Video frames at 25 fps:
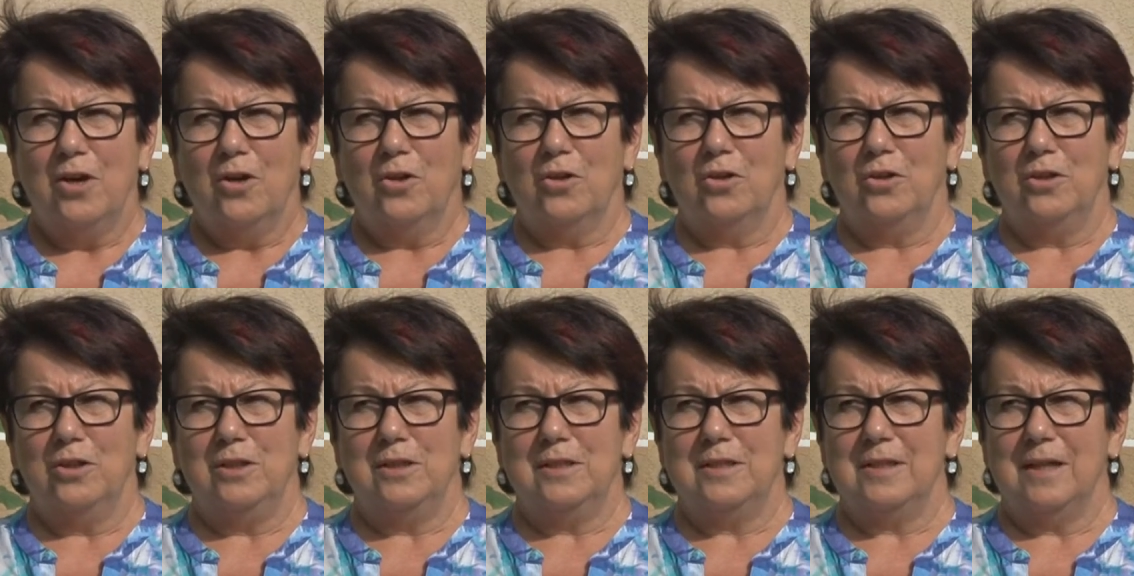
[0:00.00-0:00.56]

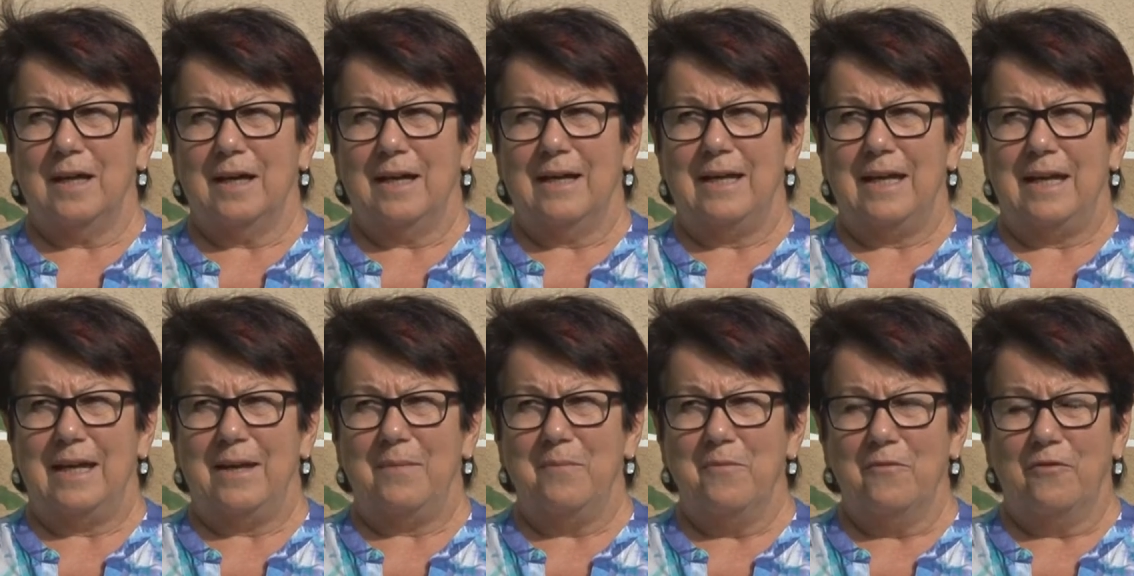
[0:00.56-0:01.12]
Und
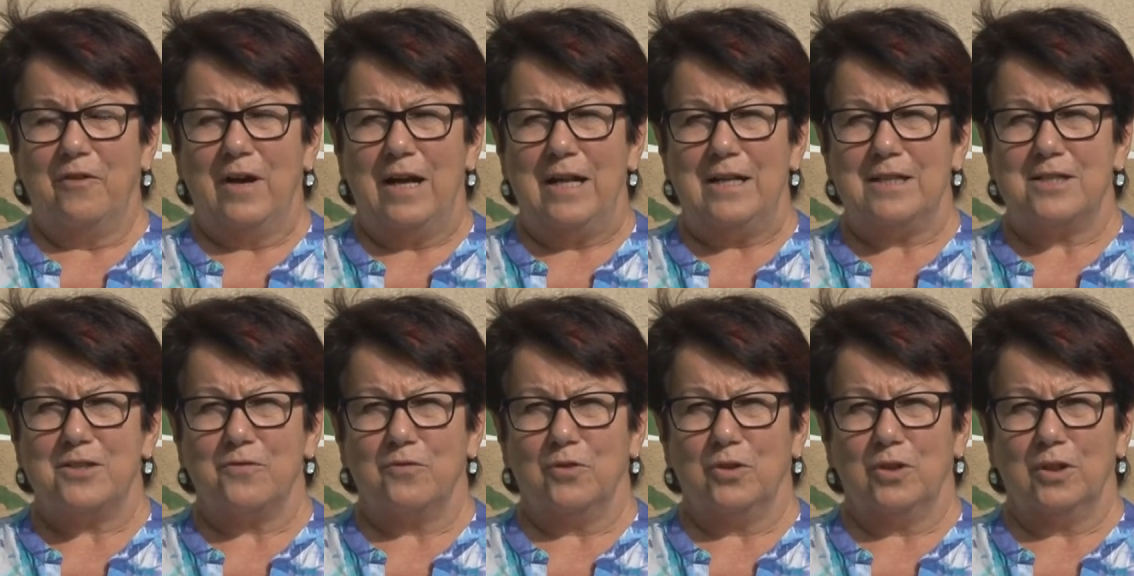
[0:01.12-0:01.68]

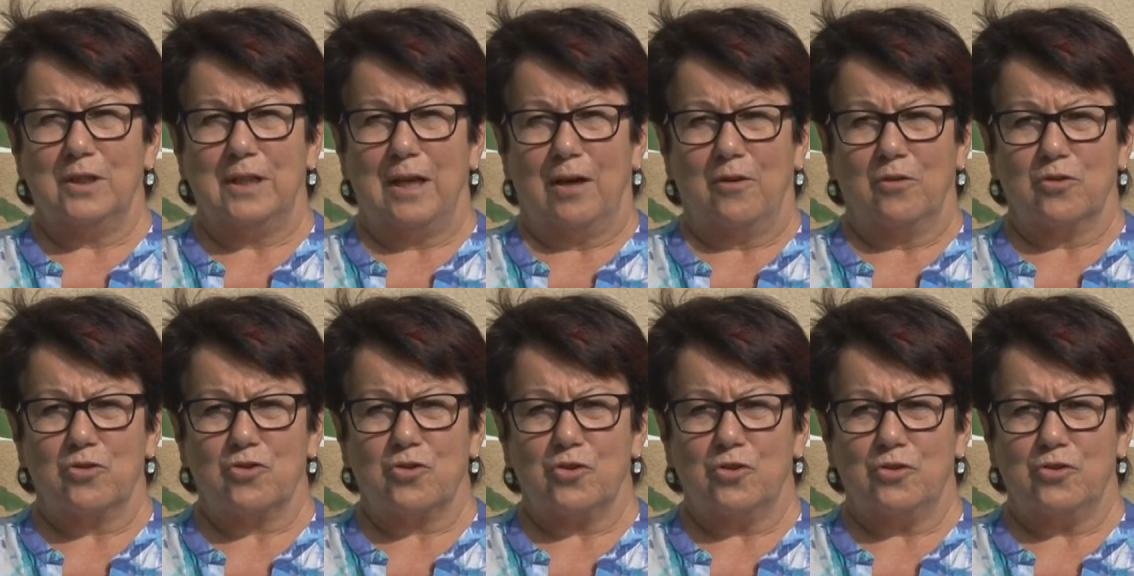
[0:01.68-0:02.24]
ebenfalls wurden
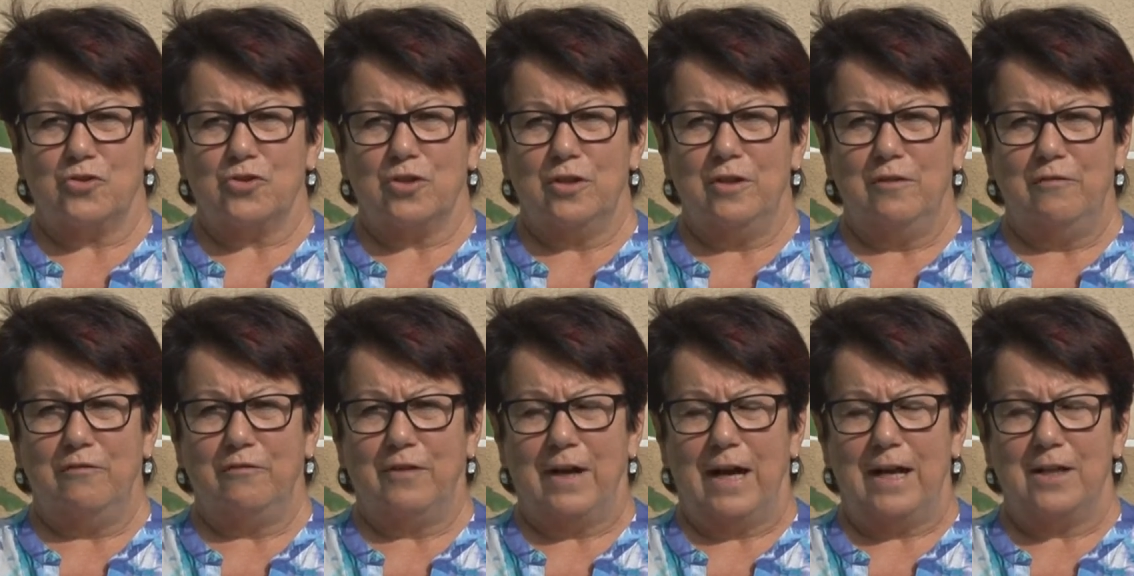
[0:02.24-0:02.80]
auch schon
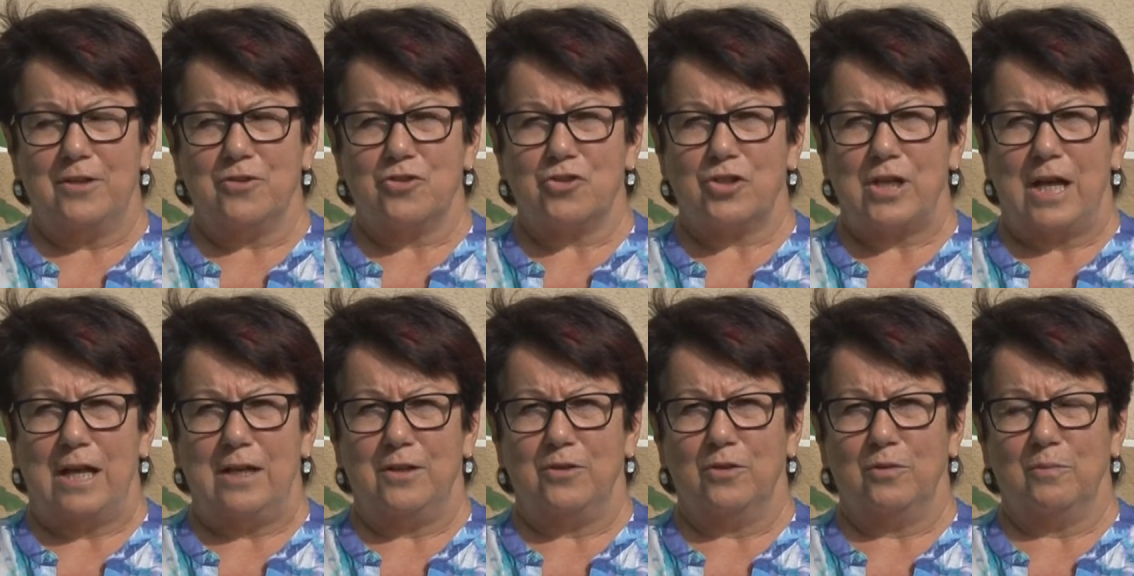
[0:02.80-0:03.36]

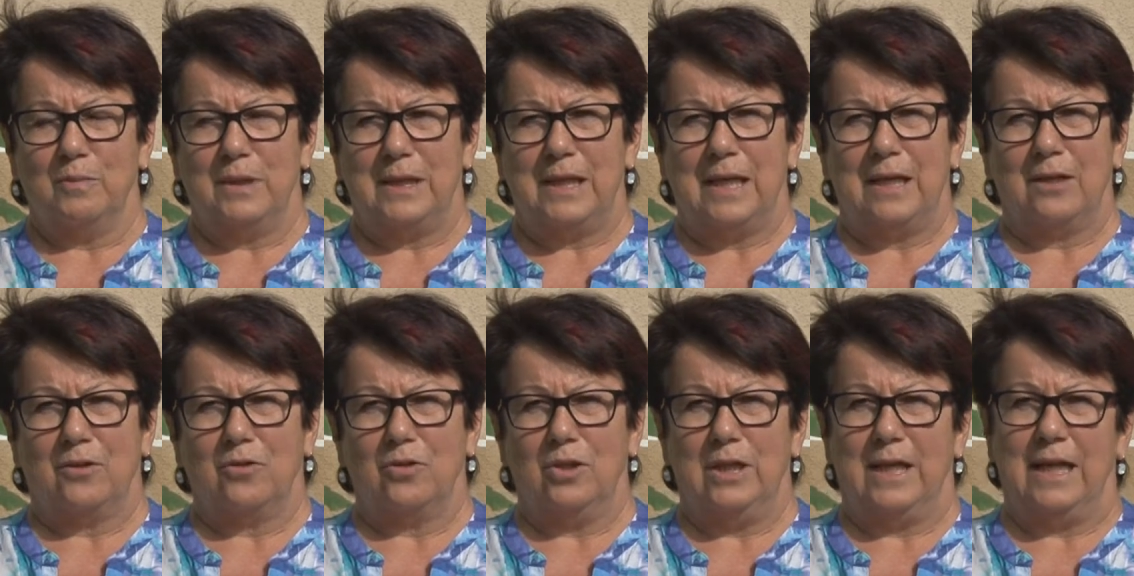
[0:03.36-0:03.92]
Schilfveranstaltungen mit
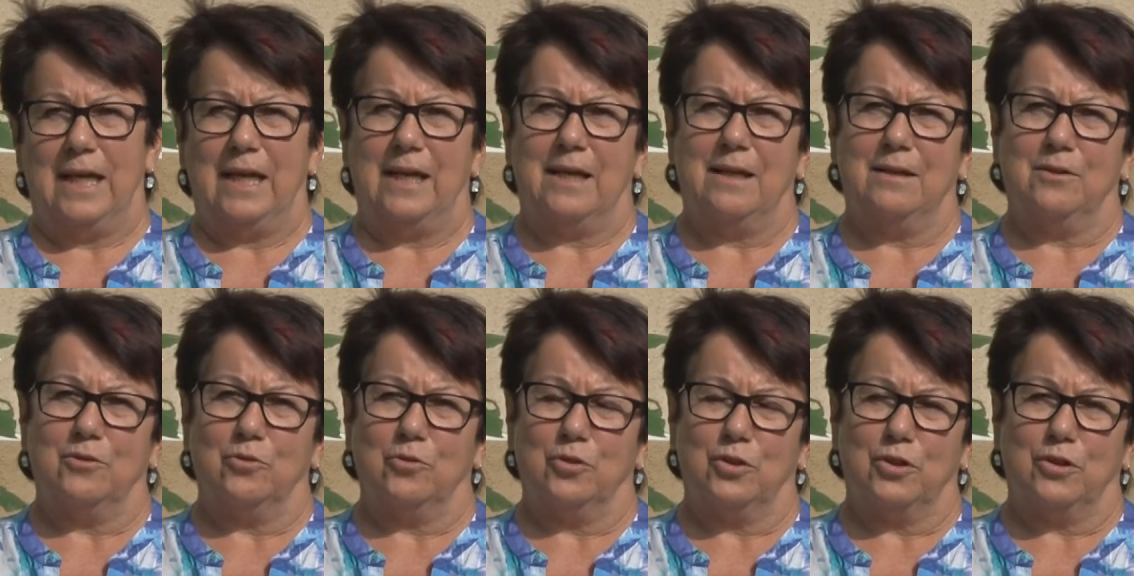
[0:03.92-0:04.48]
den
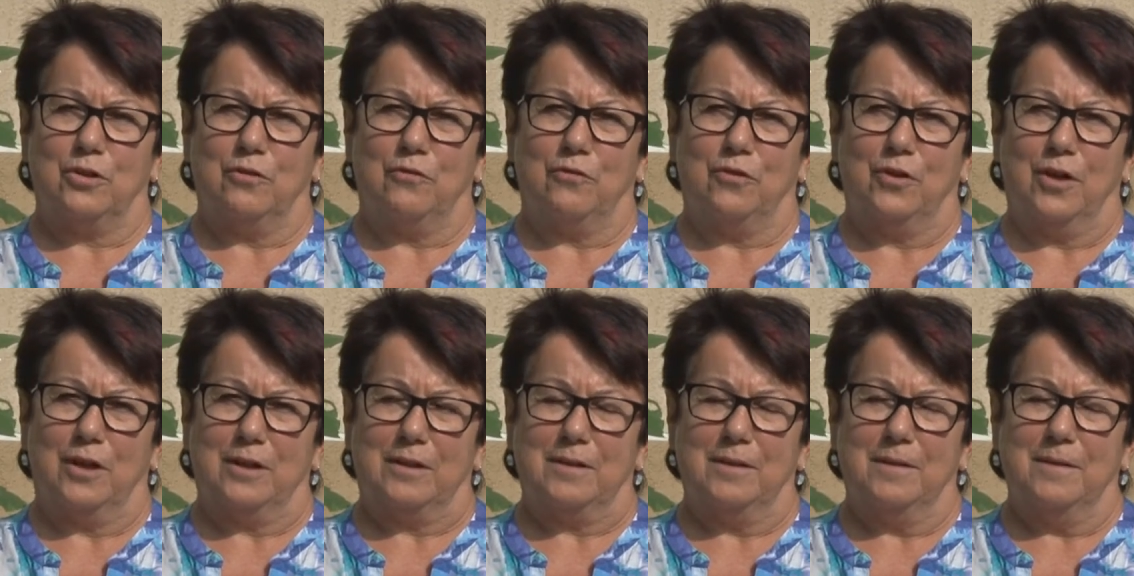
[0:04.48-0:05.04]
Kollegen
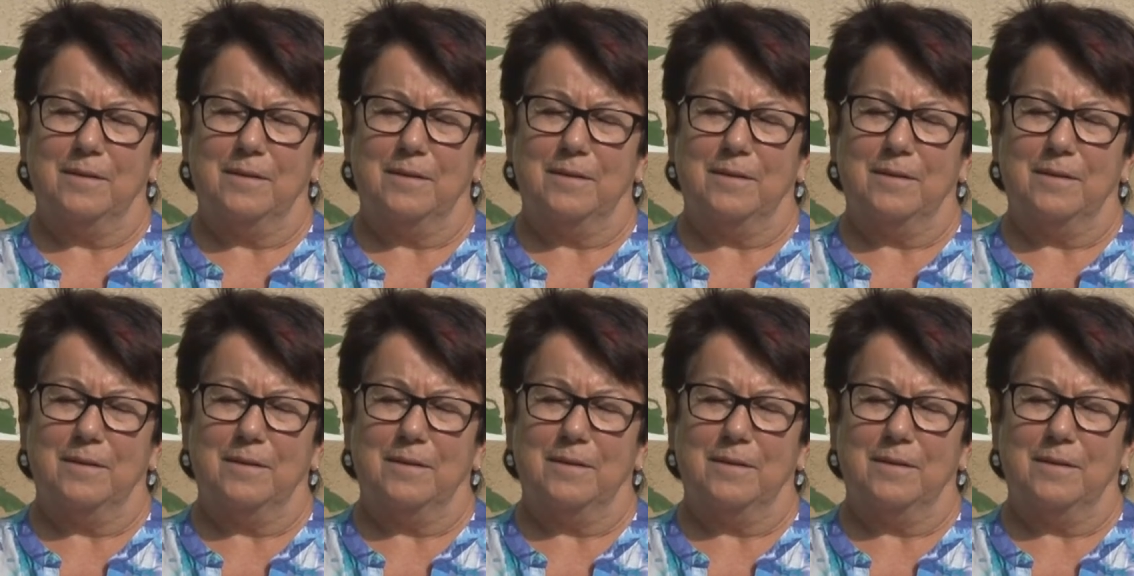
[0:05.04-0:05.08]
durchgeführt.